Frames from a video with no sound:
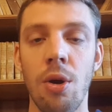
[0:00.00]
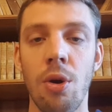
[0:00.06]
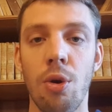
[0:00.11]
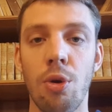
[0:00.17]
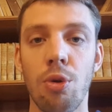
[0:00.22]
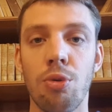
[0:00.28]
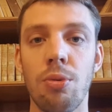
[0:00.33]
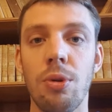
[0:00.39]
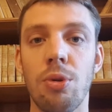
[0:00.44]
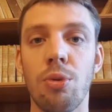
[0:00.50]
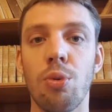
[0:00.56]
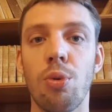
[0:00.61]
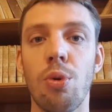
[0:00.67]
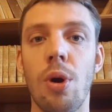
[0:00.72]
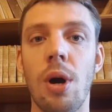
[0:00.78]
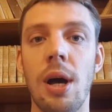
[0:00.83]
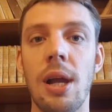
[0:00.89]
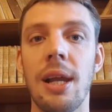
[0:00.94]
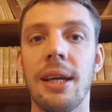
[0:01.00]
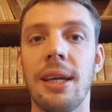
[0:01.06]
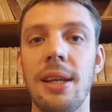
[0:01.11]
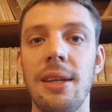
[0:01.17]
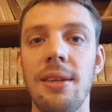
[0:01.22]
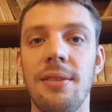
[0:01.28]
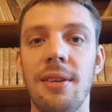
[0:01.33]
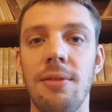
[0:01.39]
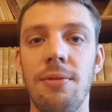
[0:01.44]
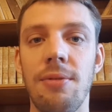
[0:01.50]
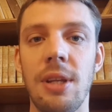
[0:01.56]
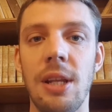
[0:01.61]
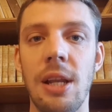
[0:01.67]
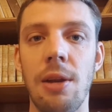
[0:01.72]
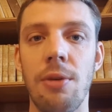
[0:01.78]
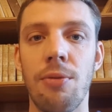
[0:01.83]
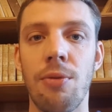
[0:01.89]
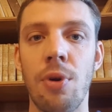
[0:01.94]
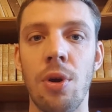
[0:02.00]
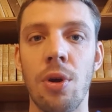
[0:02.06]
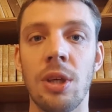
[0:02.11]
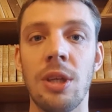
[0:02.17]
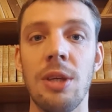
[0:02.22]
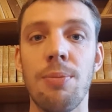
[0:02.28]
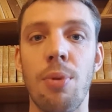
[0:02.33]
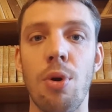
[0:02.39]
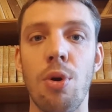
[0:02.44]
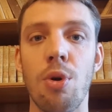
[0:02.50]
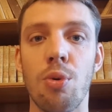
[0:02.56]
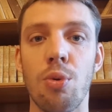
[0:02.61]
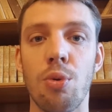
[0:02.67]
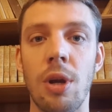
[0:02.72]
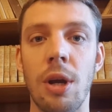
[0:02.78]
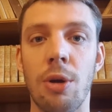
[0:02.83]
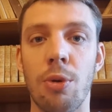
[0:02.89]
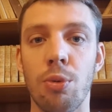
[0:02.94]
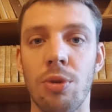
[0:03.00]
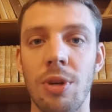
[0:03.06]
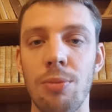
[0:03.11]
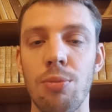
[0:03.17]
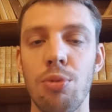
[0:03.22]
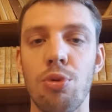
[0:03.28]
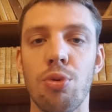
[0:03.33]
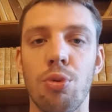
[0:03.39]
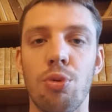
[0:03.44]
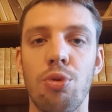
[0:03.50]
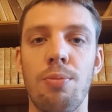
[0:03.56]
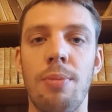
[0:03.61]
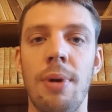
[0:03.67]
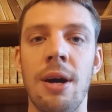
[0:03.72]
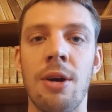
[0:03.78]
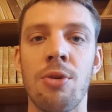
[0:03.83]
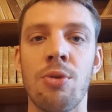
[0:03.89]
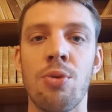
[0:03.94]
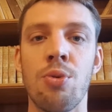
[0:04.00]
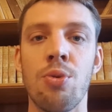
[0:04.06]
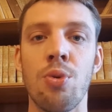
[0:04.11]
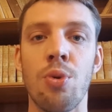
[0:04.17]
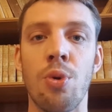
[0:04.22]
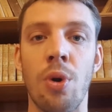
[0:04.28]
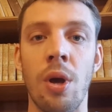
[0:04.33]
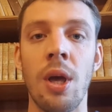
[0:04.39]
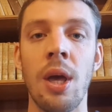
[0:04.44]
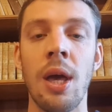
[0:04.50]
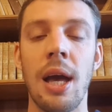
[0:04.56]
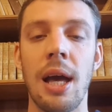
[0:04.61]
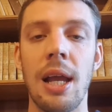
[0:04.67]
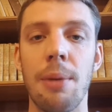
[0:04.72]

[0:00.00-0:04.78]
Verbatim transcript: Ensuite, on aura la qualité de vie de l'éleveur qui prend en compte la contribution du parcours